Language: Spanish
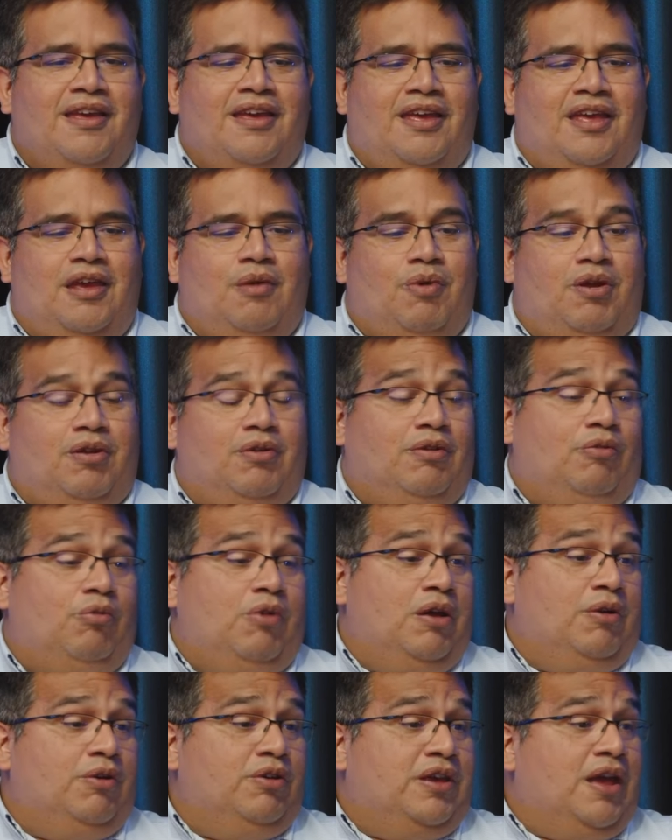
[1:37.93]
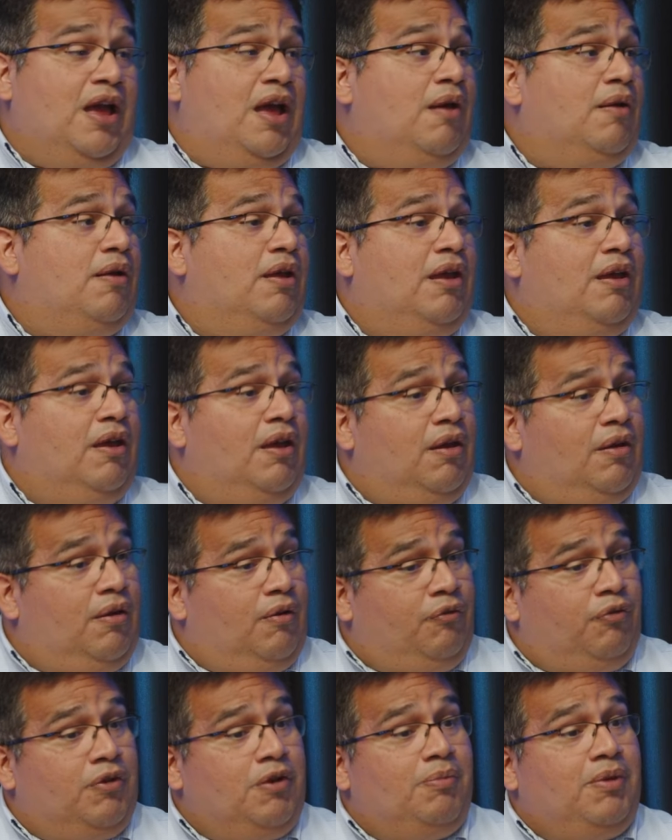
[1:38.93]
Y bueno, luego ya eh,
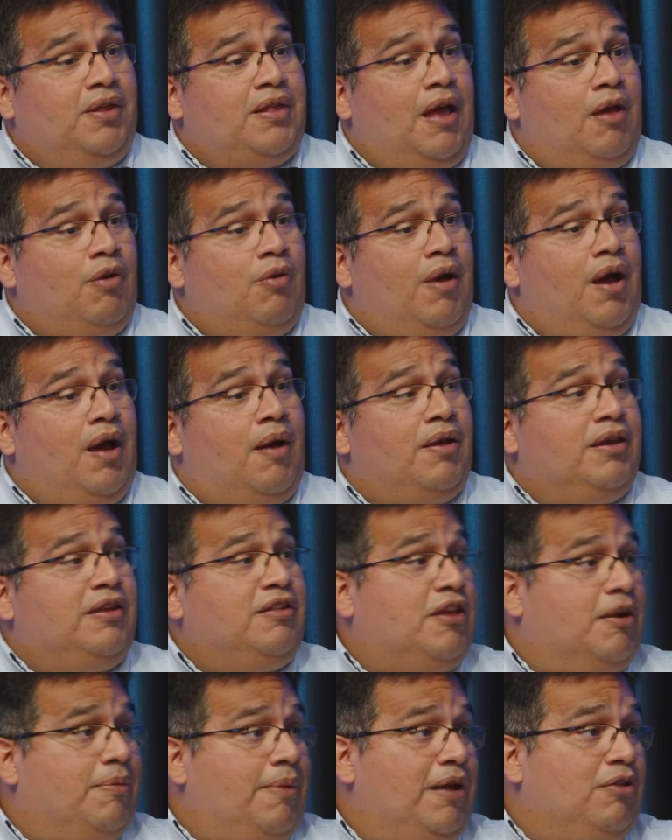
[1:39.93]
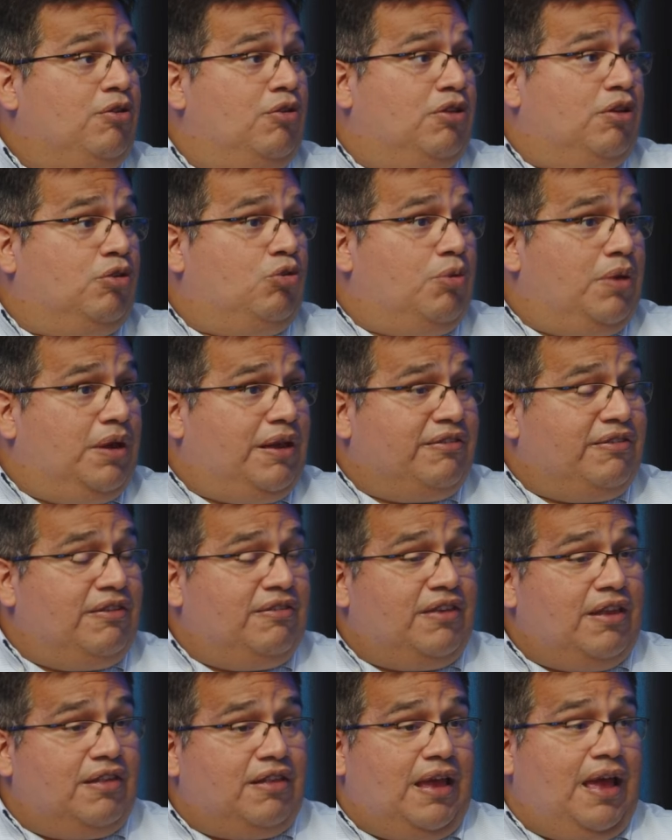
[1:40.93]
fui invitado a Interbank, donde tuve casi
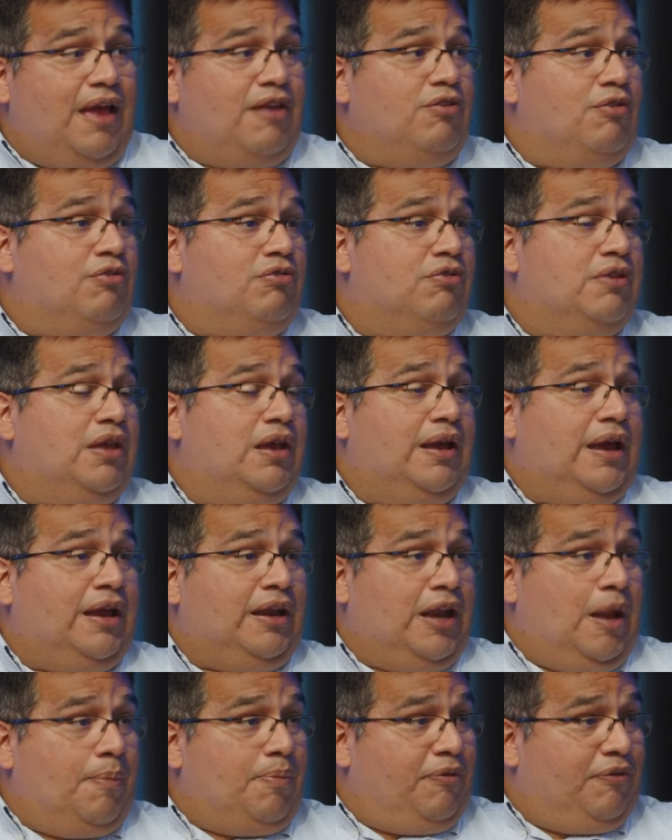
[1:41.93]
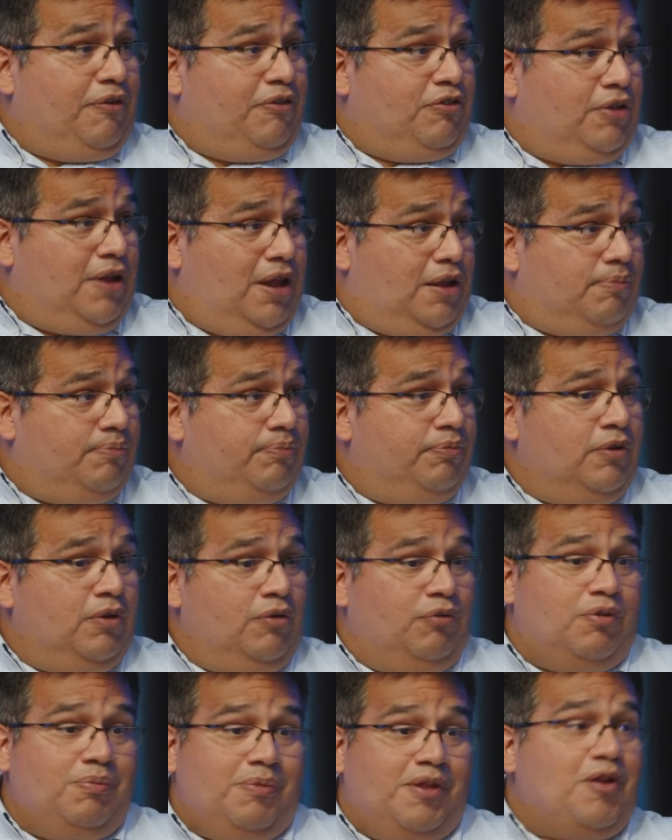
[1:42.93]
siete años de carrera profesional.
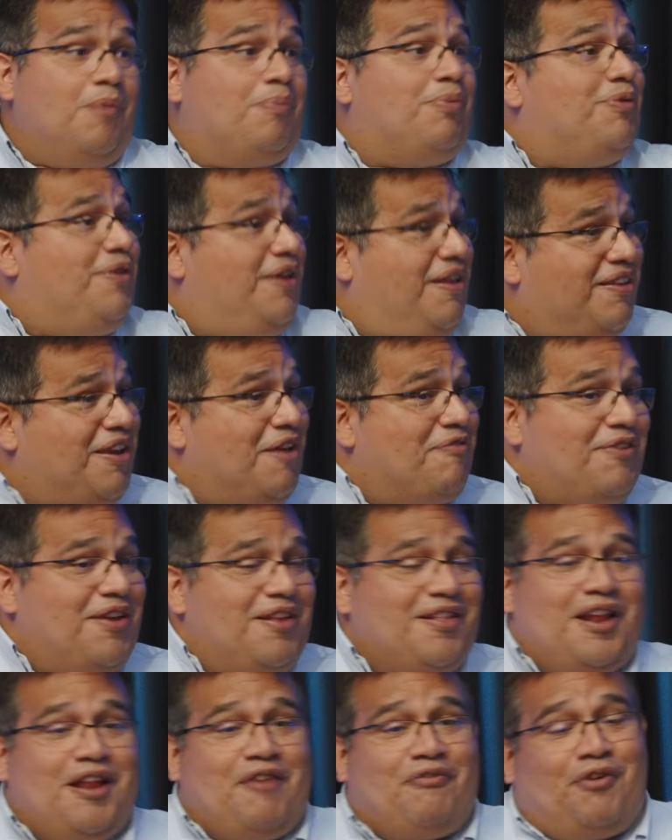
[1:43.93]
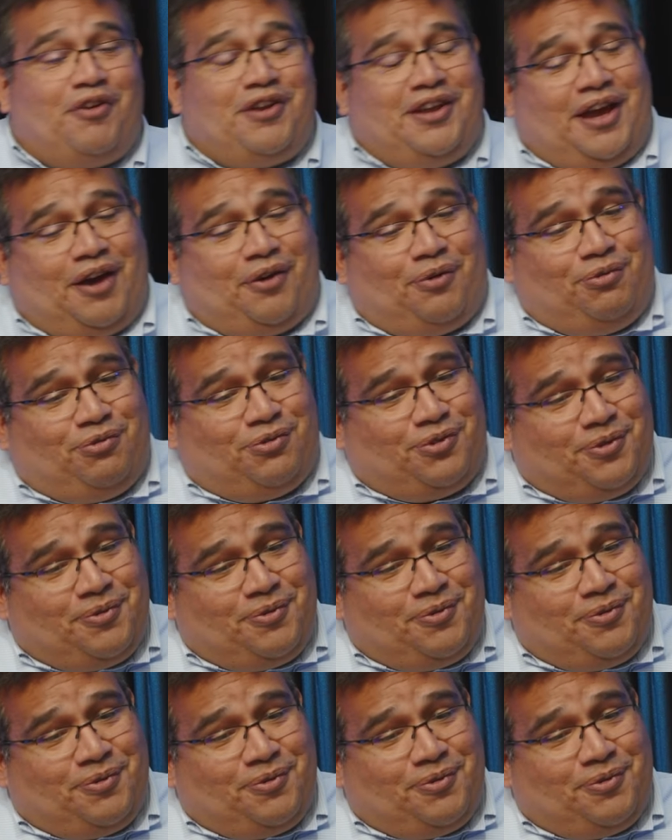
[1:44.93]
Fui invitado por un ex jefe de Telefónica, justo.